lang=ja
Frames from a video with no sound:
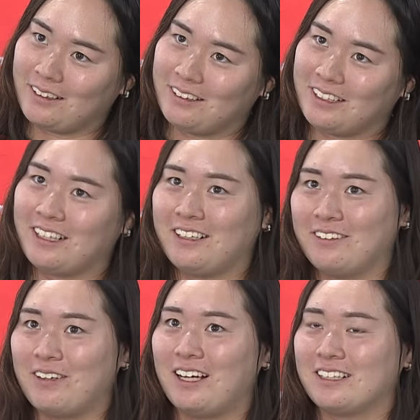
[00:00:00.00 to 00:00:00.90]
いけ
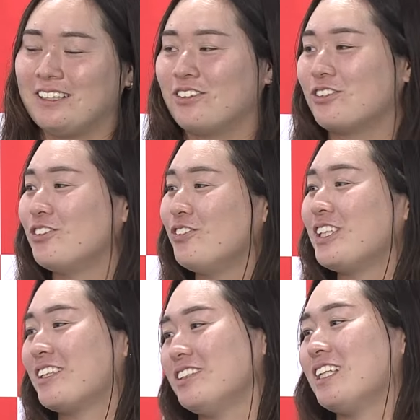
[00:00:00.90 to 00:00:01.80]
れば記録も伸
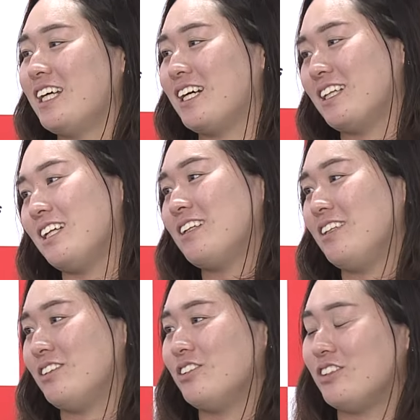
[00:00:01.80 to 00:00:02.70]
びていくんじゃないかなっ
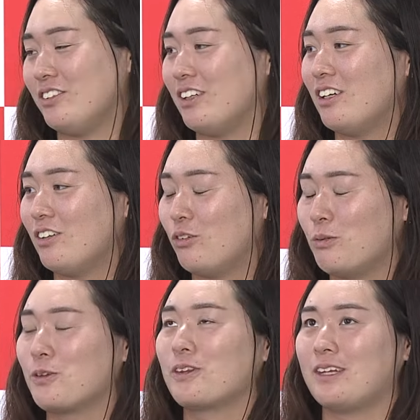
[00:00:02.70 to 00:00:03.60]
ていうふうに今
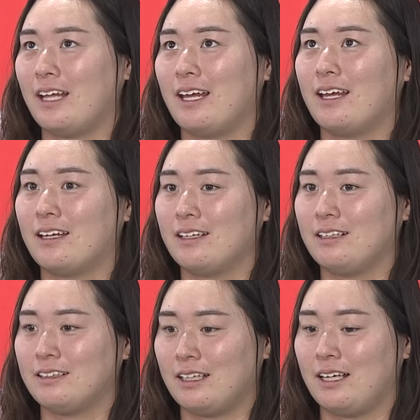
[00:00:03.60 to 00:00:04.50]
思って
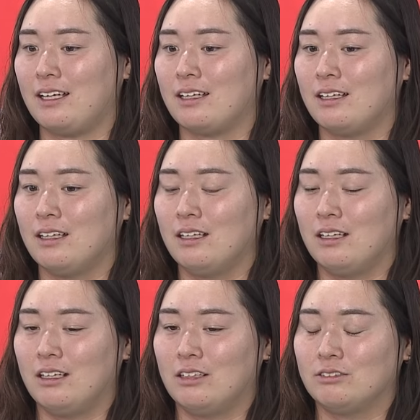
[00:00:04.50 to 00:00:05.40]
いて。
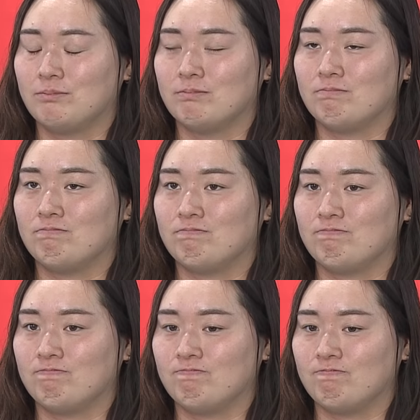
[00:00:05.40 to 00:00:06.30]
う
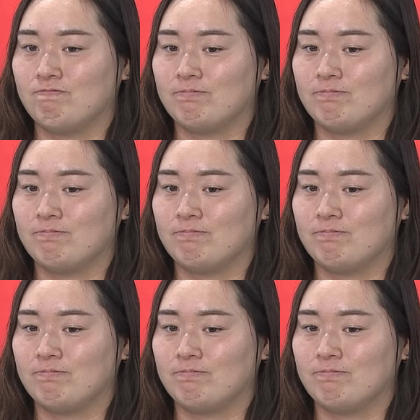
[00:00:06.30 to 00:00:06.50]
ん